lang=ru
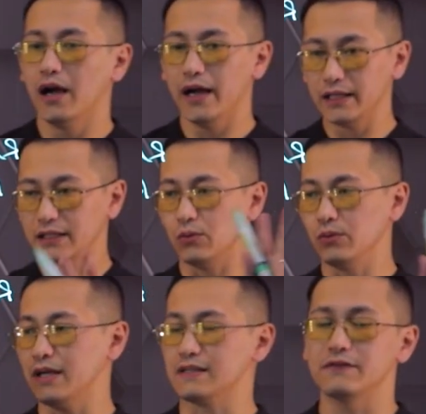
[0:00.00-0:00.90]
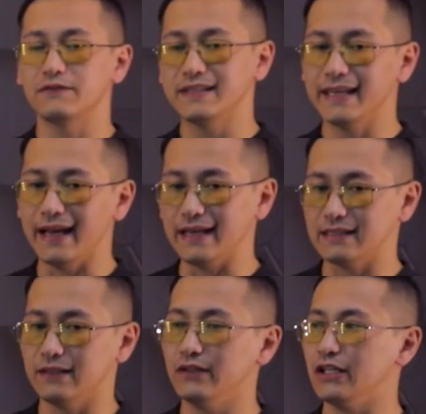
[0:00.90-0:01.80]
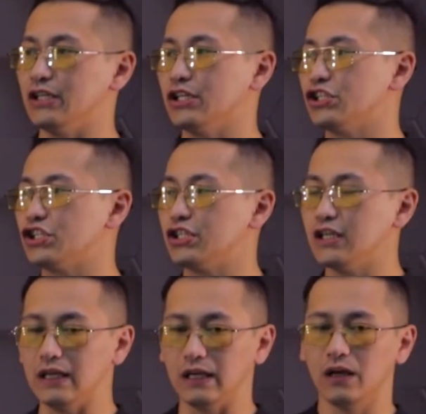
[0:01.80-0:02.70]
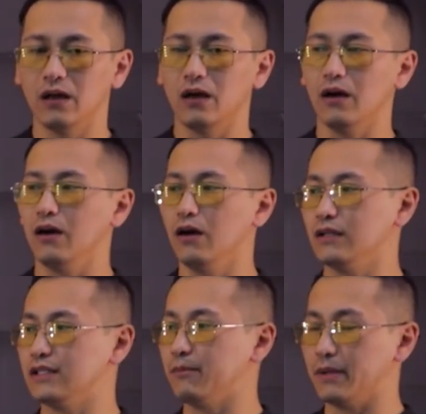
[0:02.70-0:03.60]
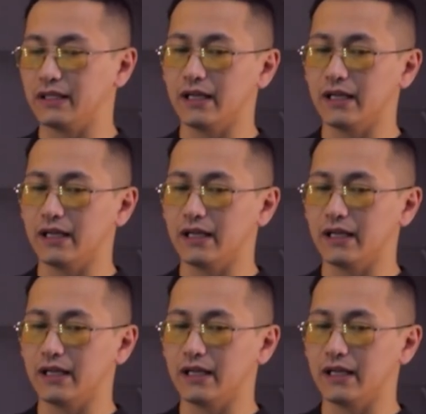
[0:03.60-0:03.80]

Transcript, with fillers: Это у нас все основные четыре э, типа